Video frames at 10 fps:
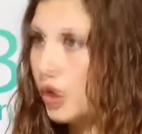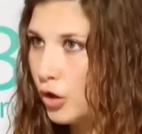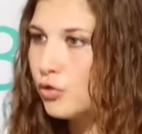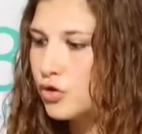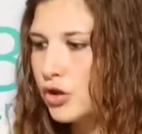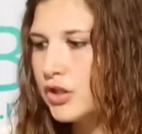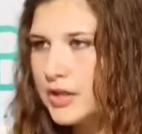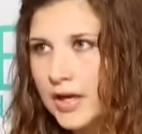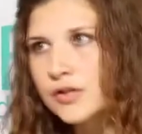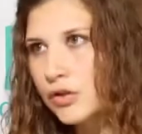И это очень
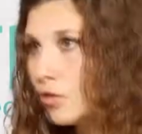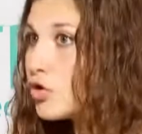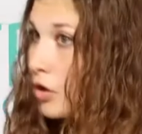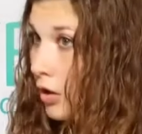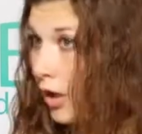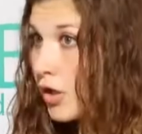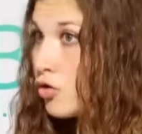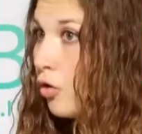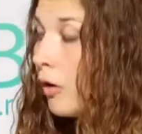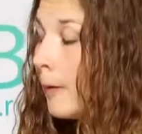интересно и очень
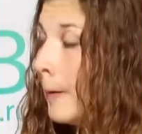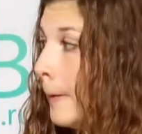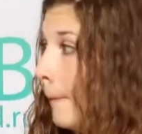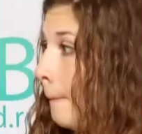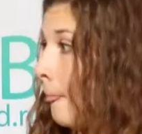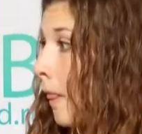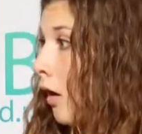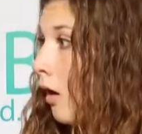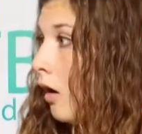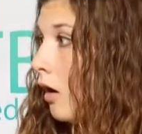хорошо.
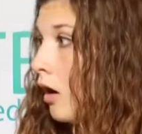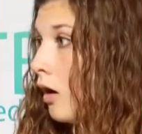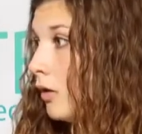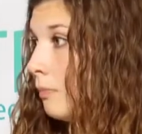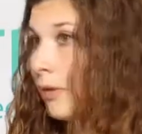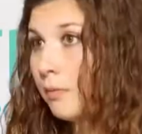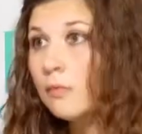А, ну, напри-